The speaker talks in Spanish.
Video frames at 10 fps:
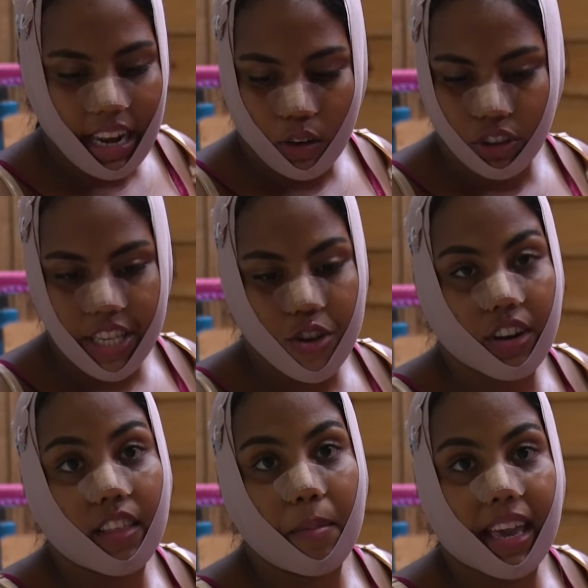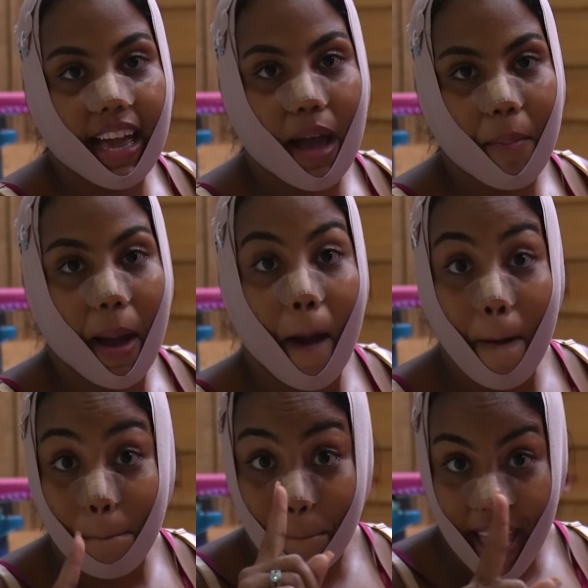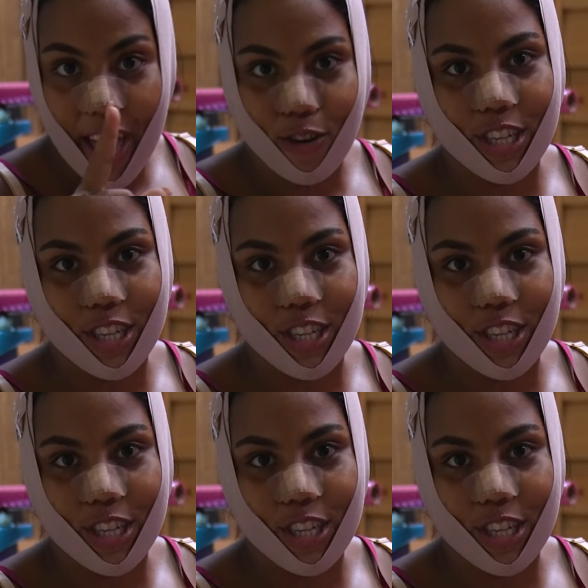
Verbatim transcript: las condiciones de mi cama. Pero,